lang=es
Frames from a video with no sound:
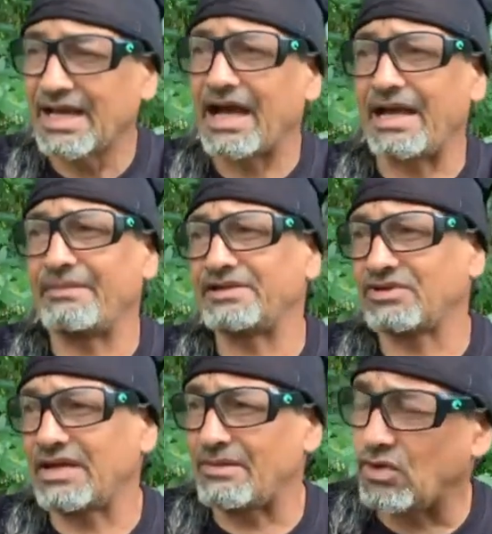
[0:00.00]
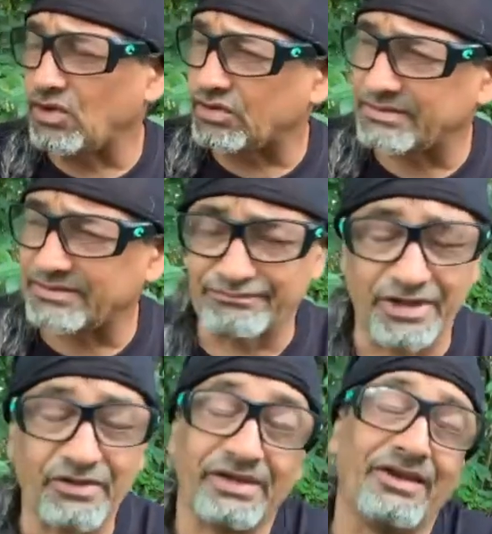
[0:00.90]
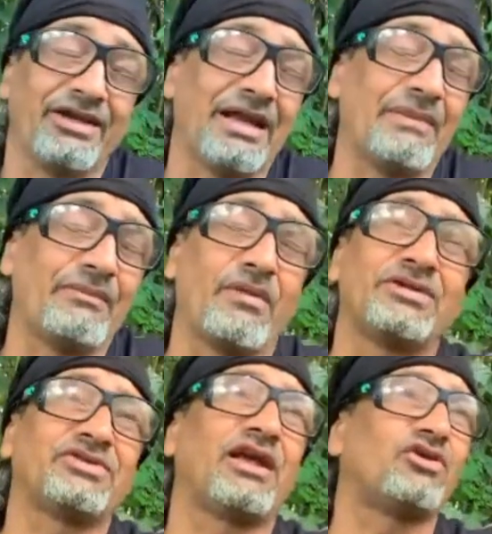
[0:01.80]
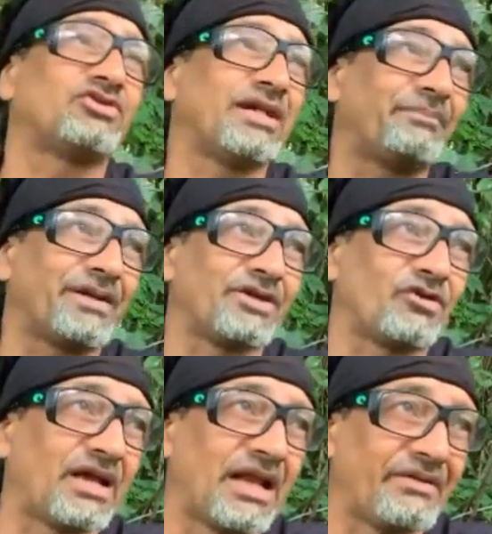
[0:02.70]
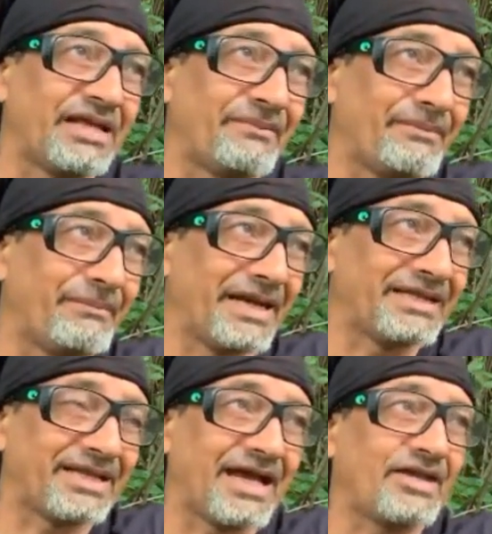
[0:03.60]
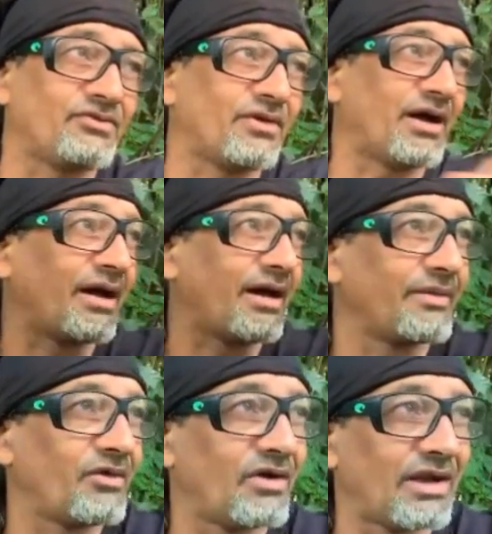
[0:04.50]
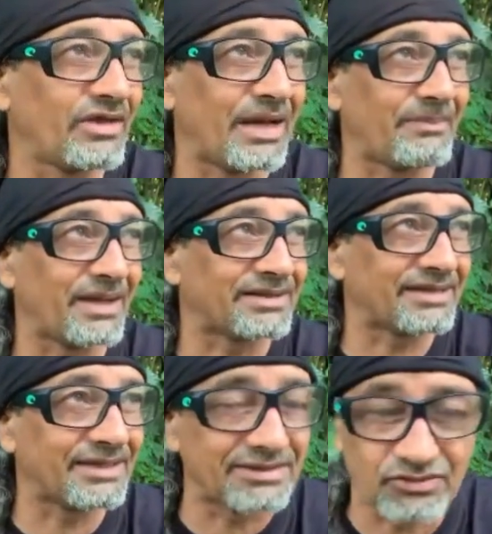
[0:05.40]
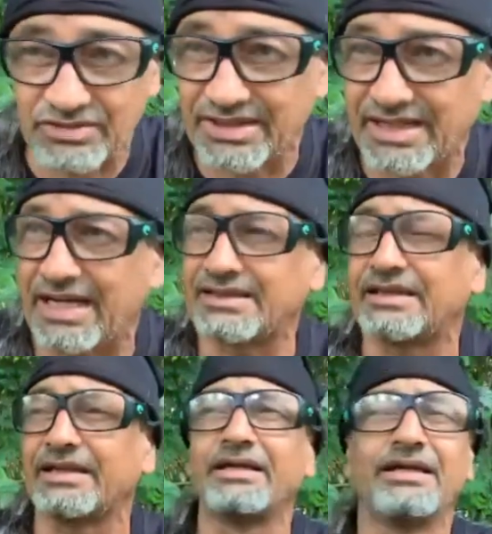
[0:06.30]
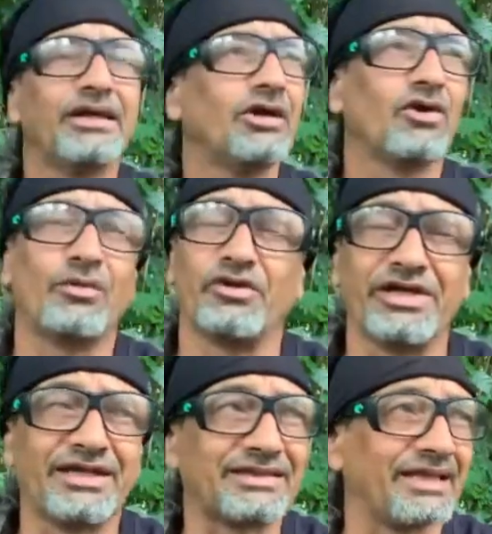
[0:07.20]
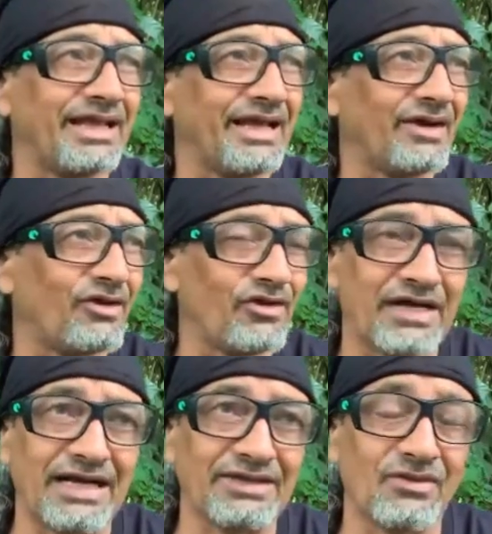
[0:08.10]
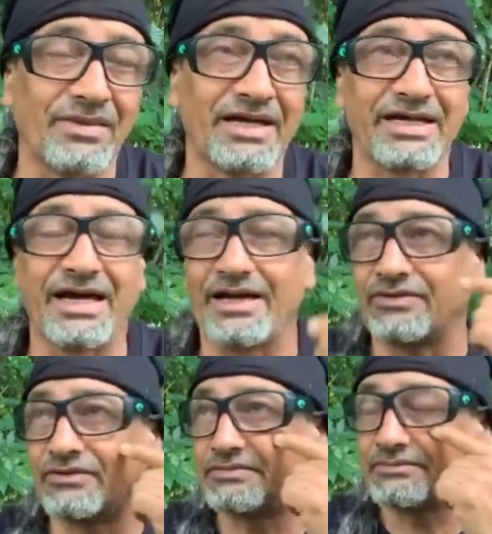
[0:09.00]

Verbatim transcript: ahí mencionamos, bueno, y, la hemos mencionado siempre, toda la vida, 20 años, ah, hemos hablado de las plantas desintoxicantes como diente de león, caldo mariano.